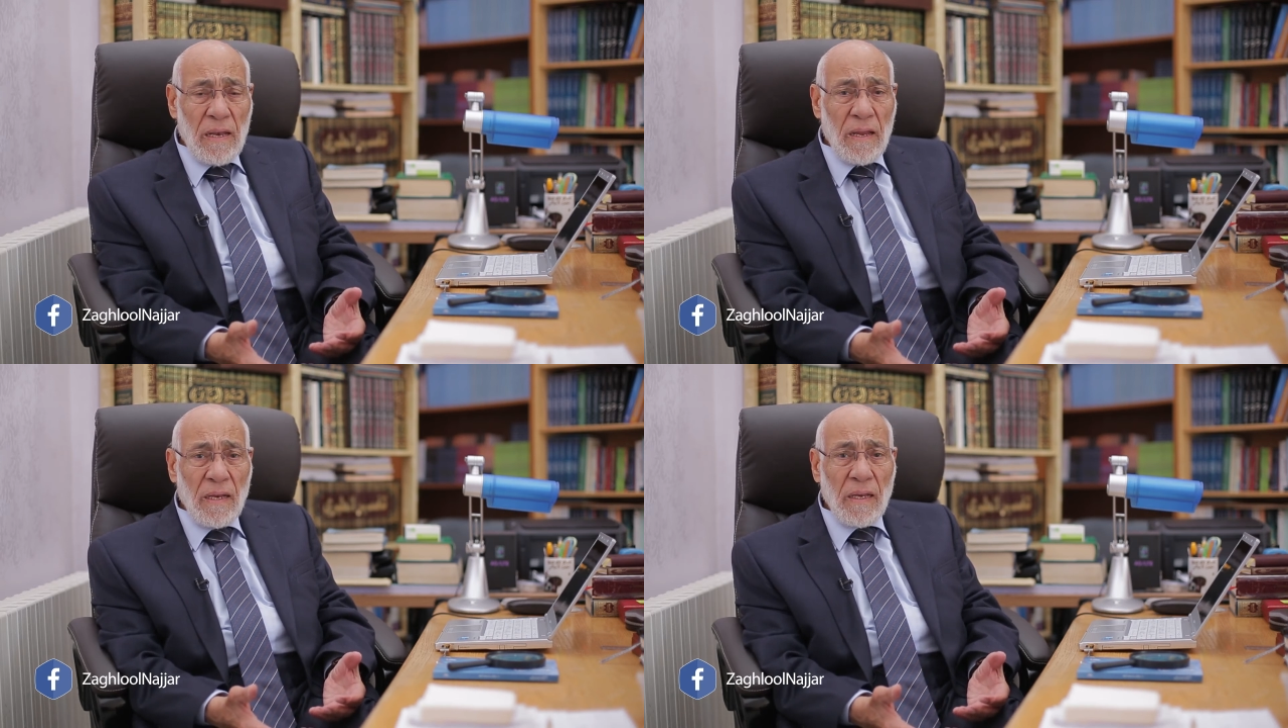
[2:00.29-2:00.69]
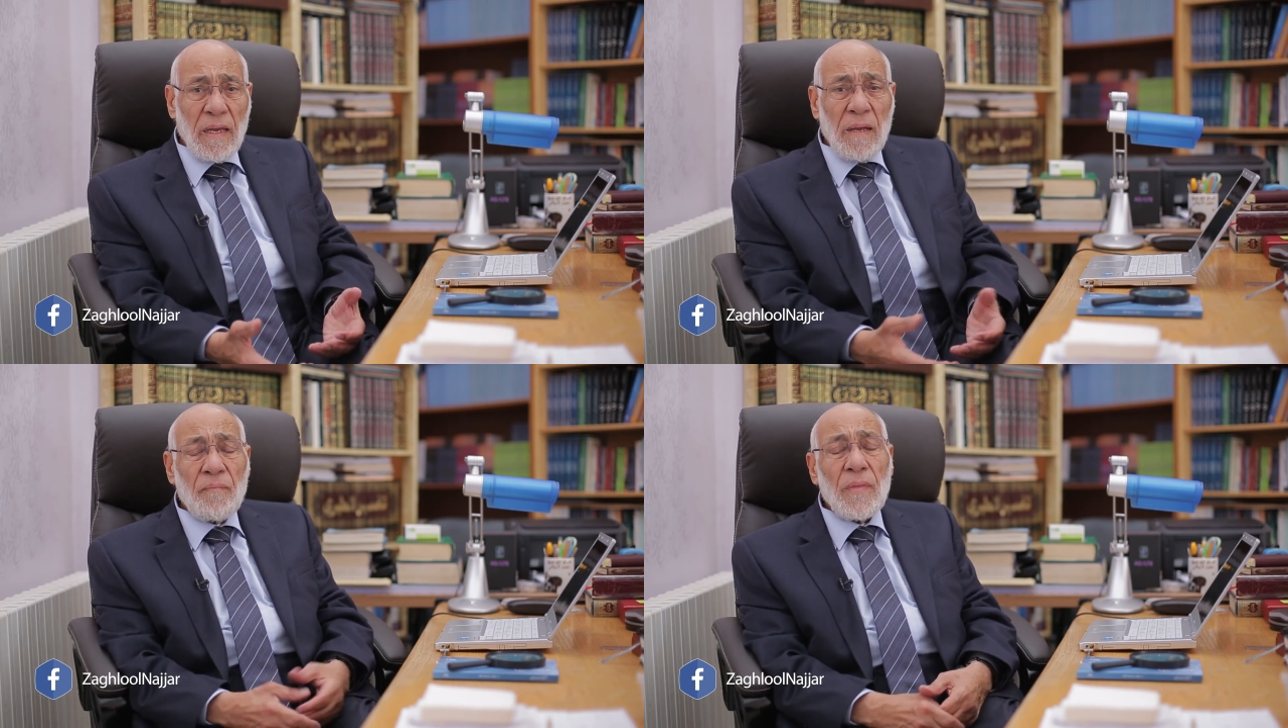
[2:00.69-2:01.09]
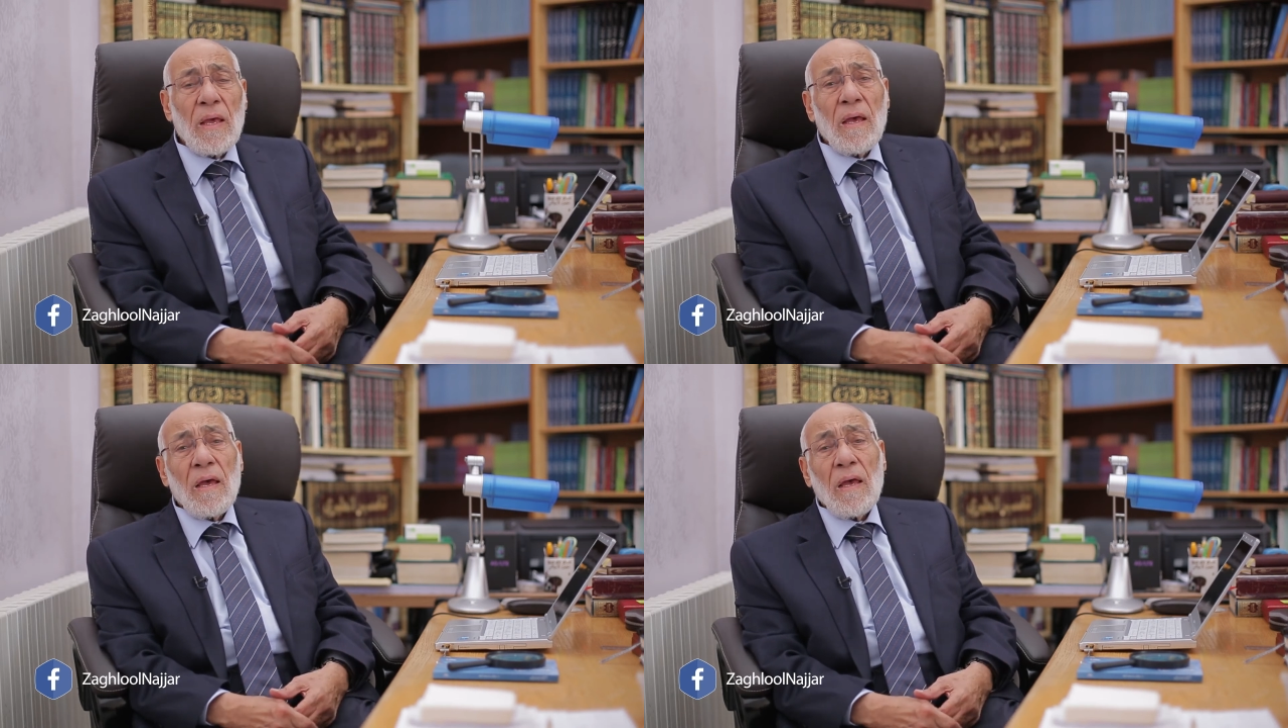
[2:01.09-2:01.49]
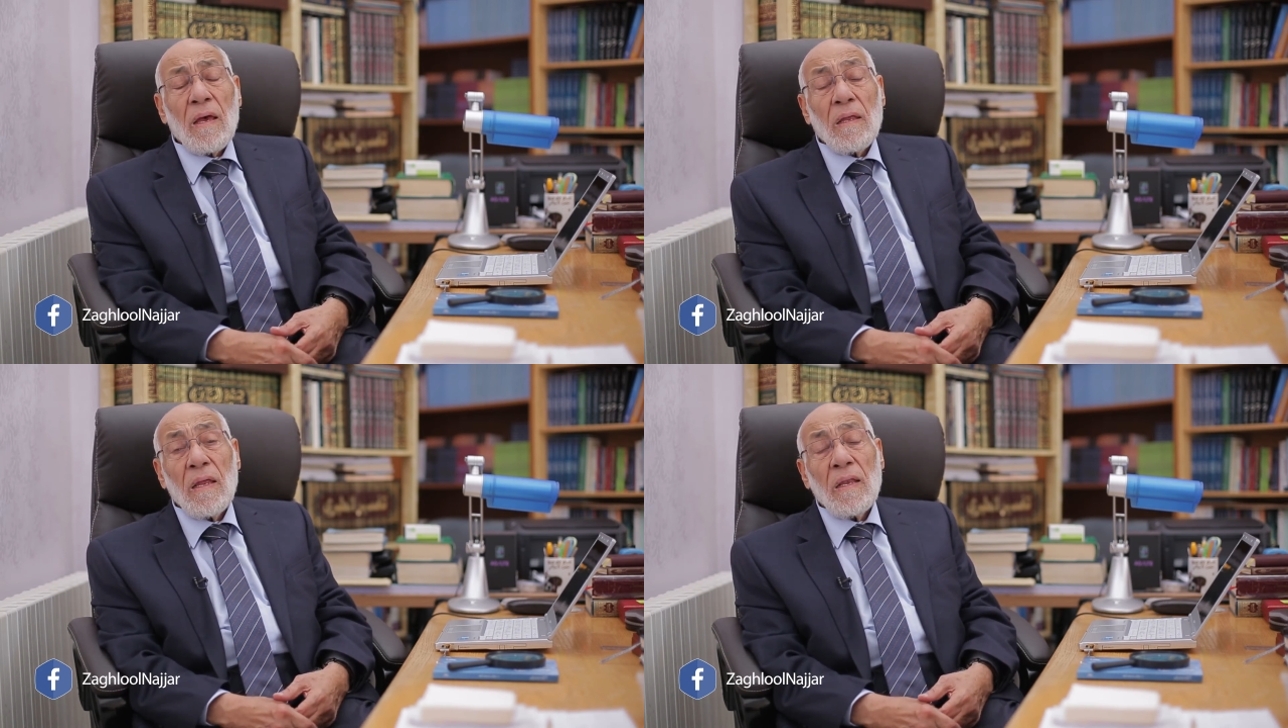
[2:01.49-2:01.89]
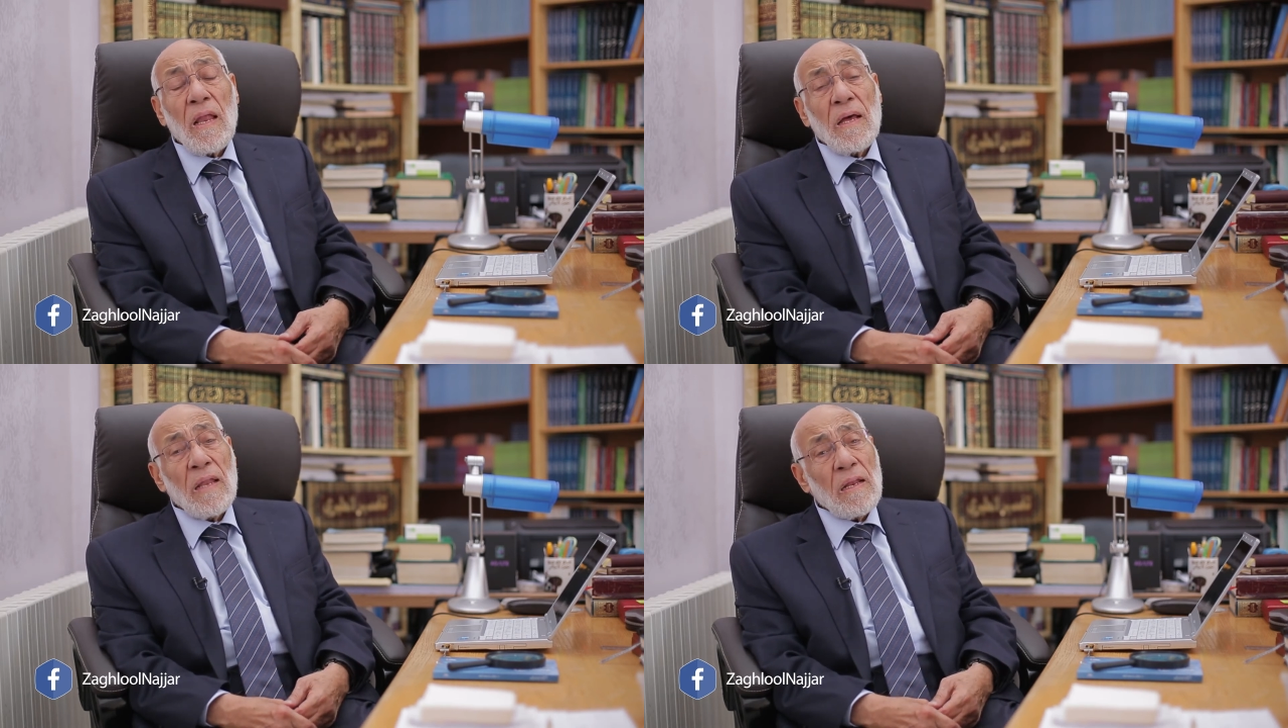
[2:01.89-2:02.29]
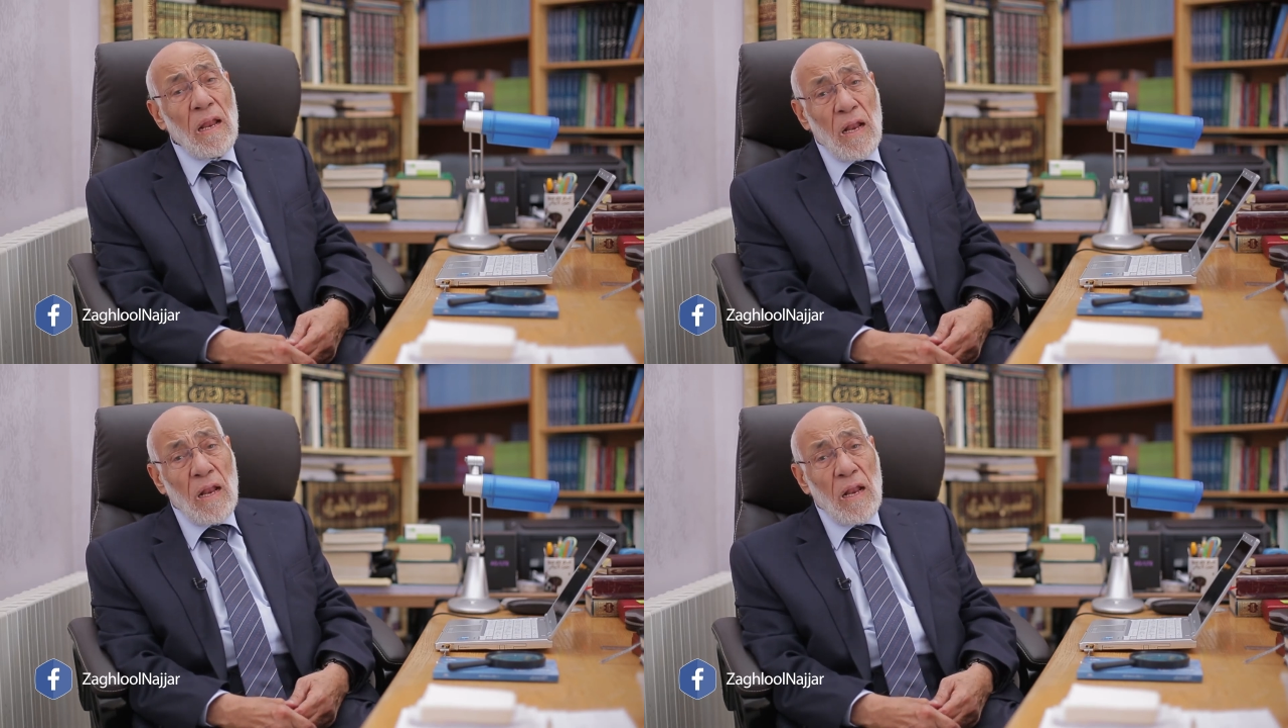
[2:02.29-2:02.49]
لخلقه آه، إلا أننا